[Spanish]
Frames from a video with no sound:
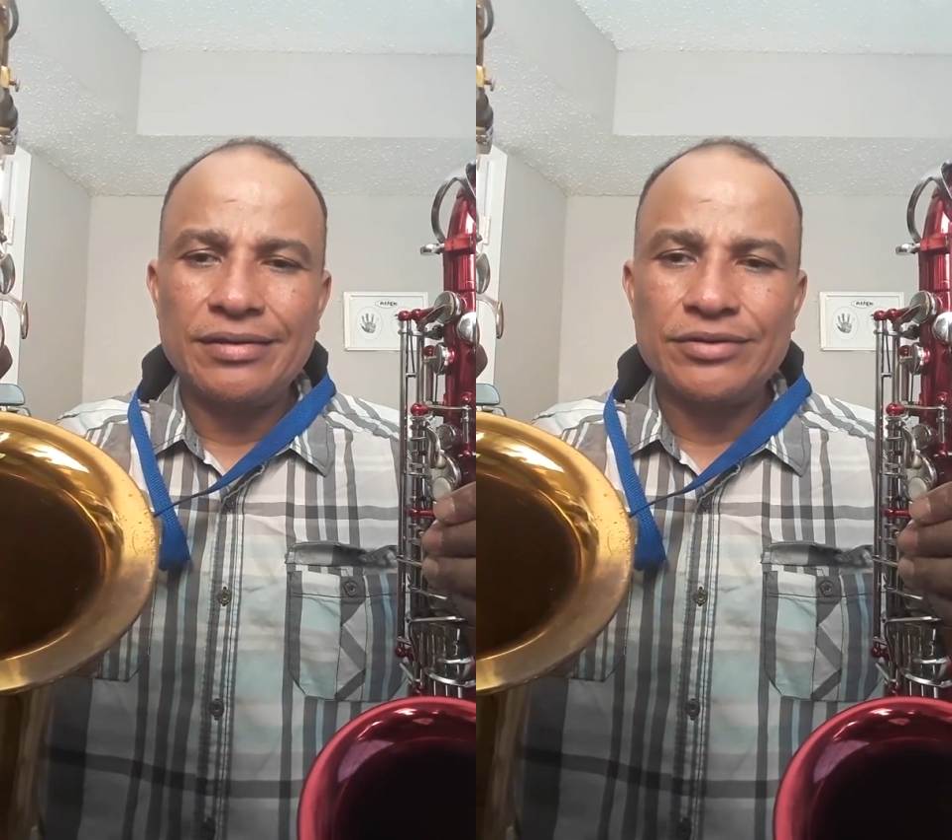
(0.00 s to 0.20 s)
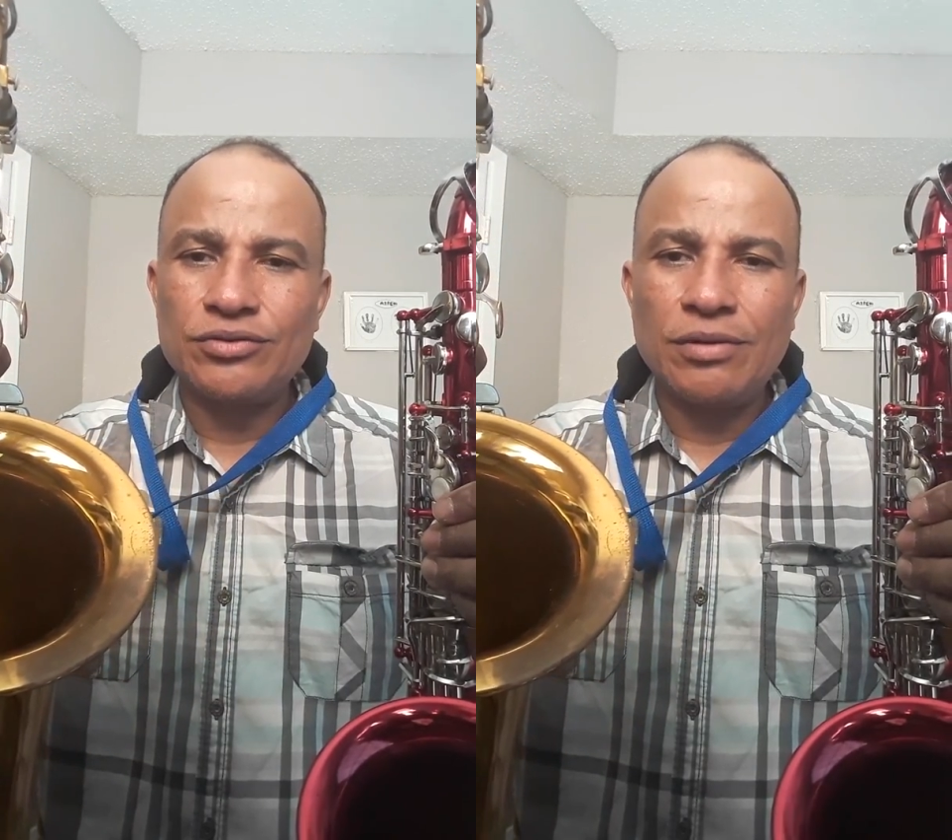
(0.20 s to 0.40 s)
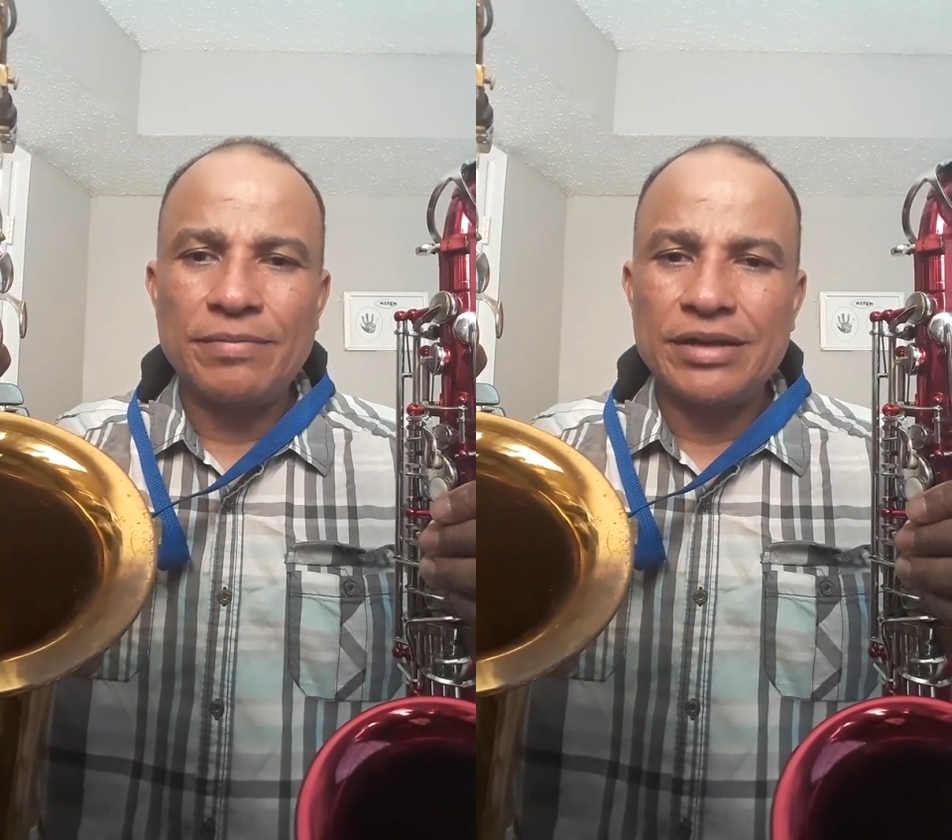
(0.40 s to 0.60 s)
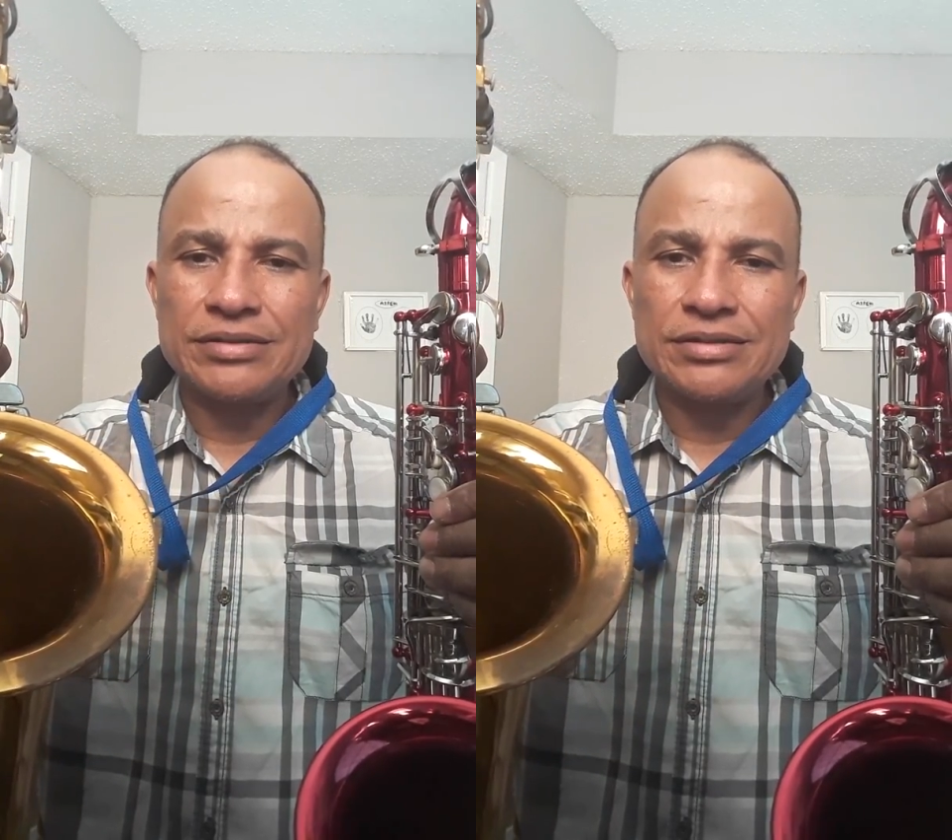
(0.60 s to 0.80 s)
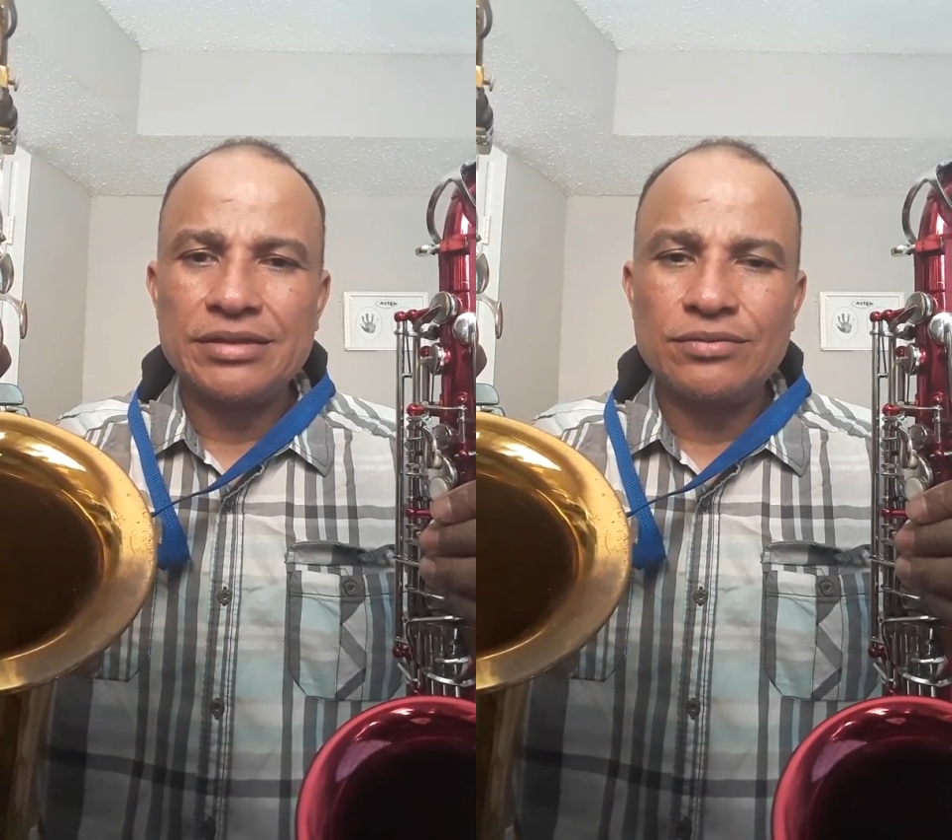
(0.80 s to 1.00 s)
solo es para
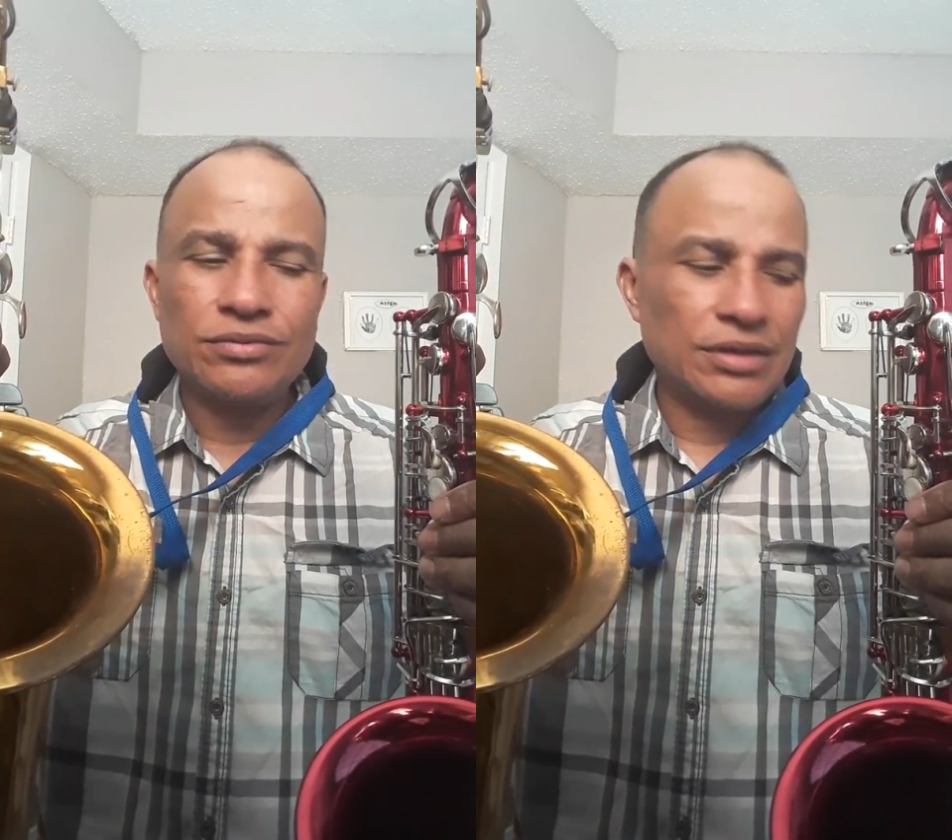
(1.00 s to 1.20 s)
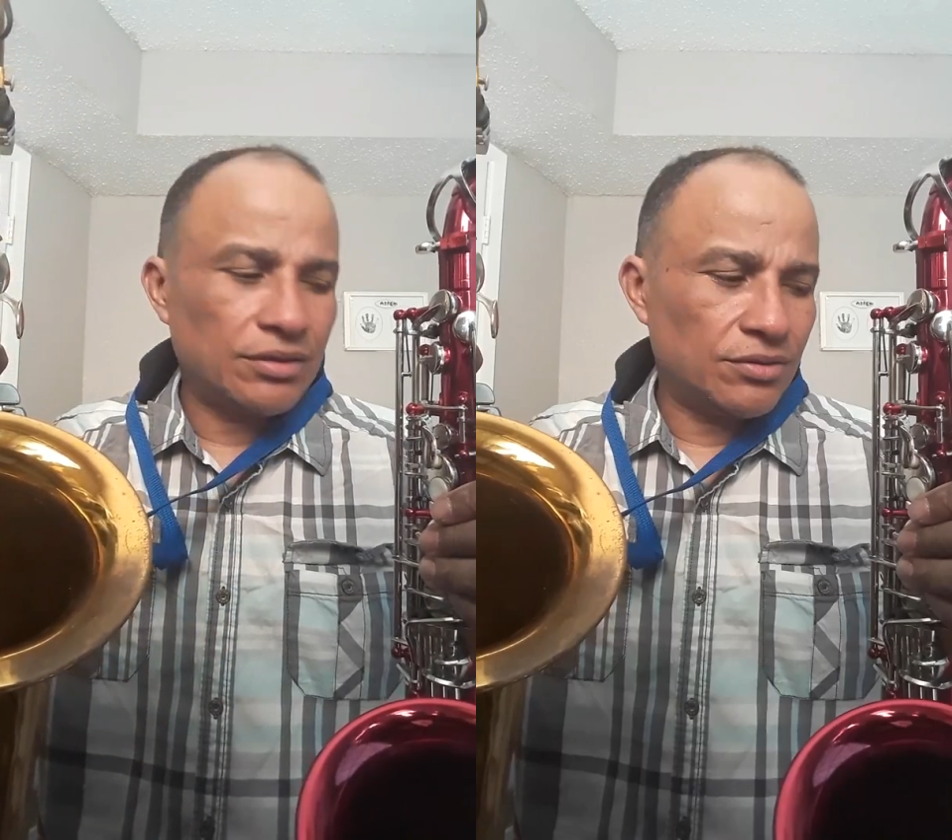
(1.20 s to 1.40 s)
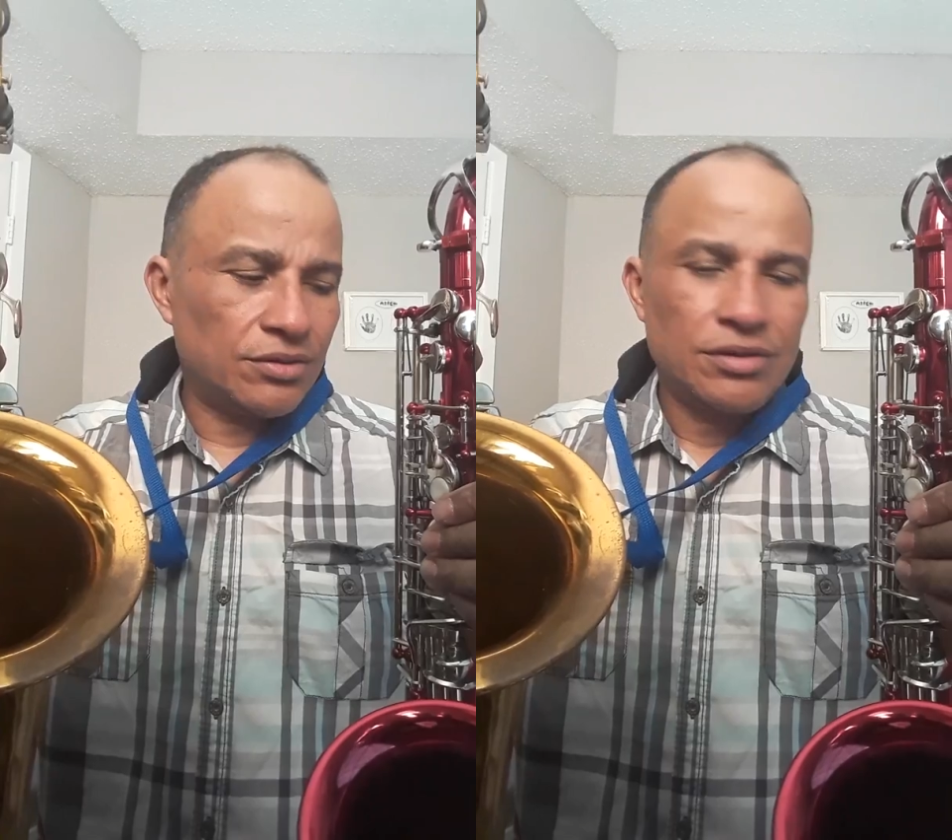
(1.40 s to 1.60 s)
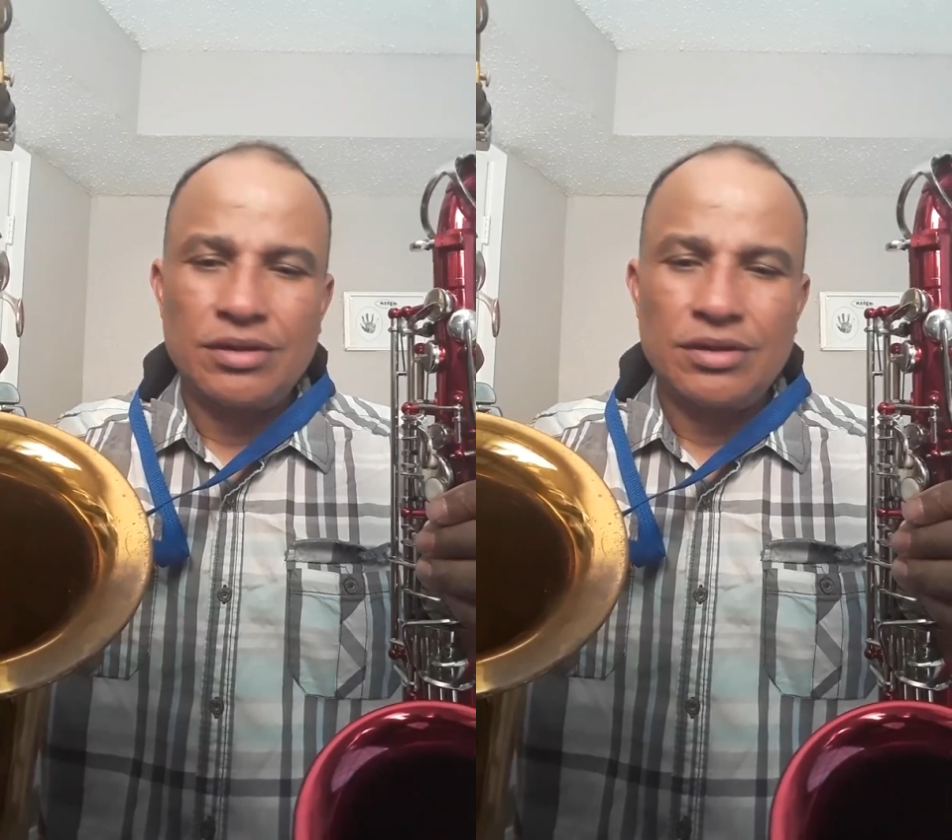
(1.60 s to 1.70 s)
hacer segundas, no.